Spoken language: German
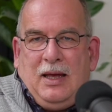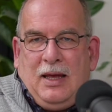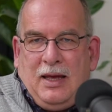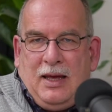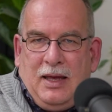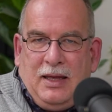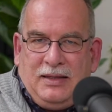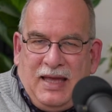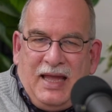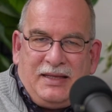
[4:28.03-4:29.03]
äh,
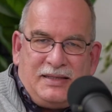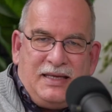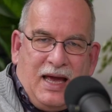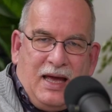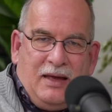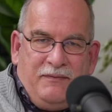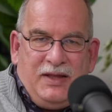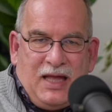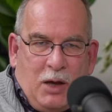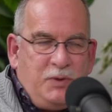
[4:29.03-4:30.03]
jedes Jahr
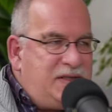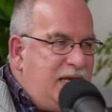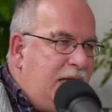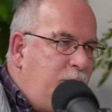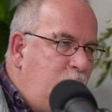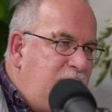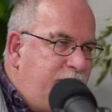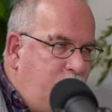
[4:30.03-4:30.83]
wieder aussehen muss,